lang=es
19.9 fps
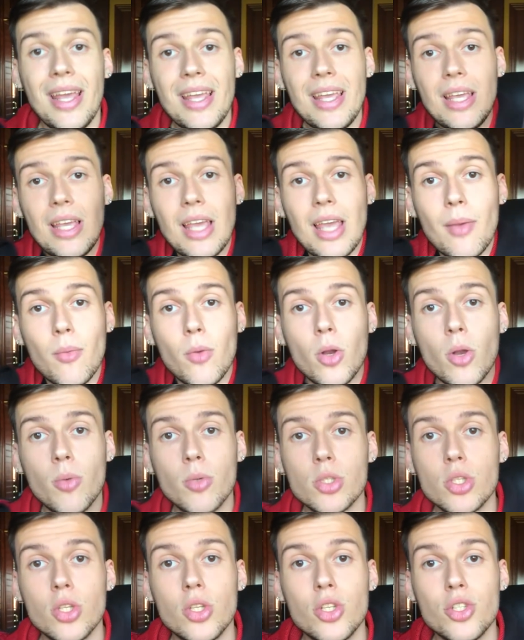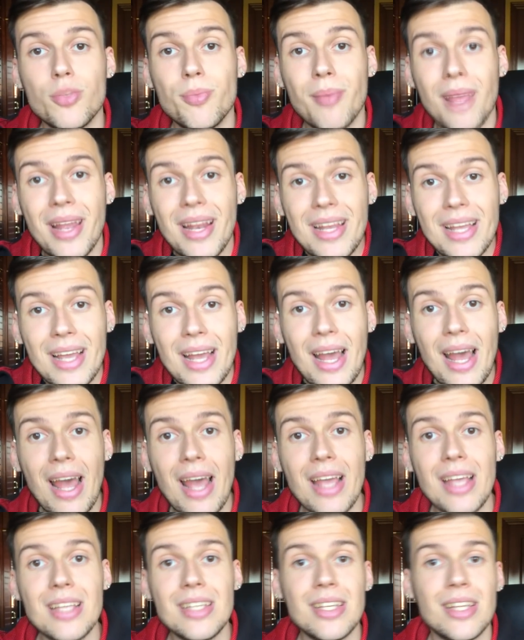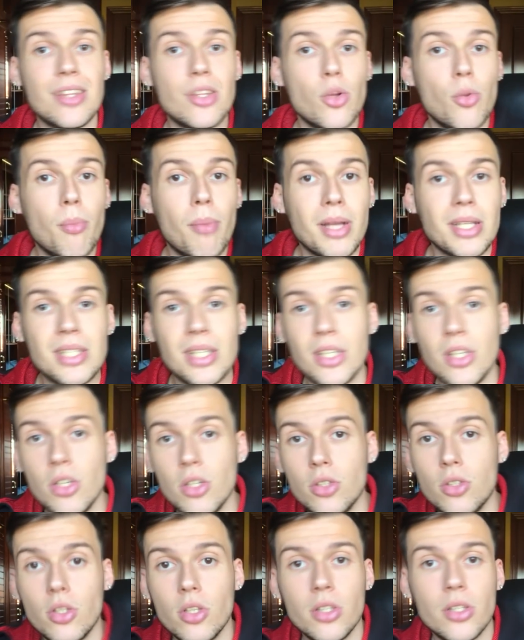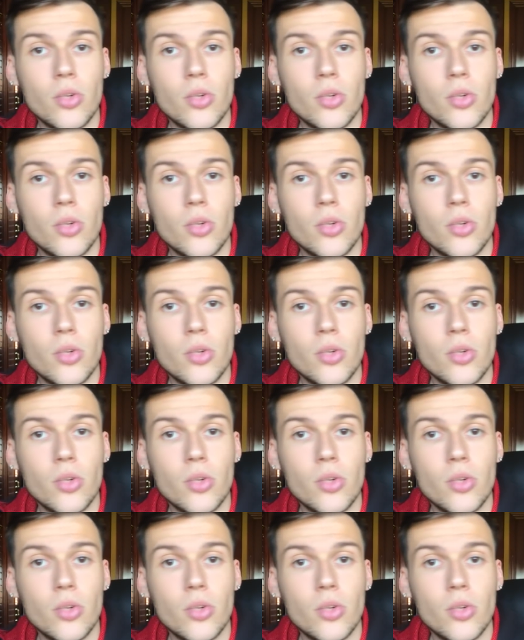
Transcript: y que, bueno, vosotros me elijáis entre un base y otro,